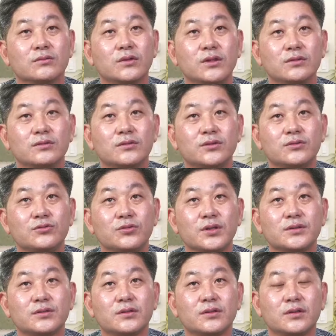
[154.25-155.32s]
나는
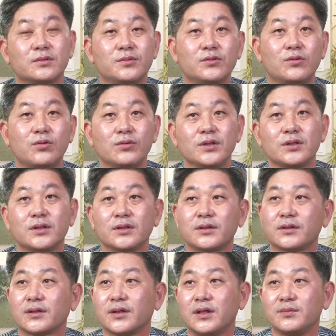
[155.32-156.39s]
저쪽에서 러브콜이나
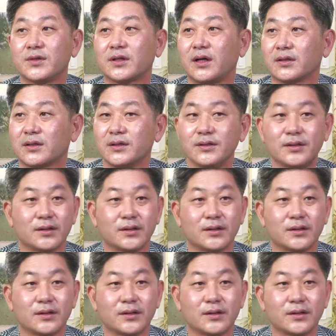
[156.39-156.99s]
이렇게 하면 갓긴데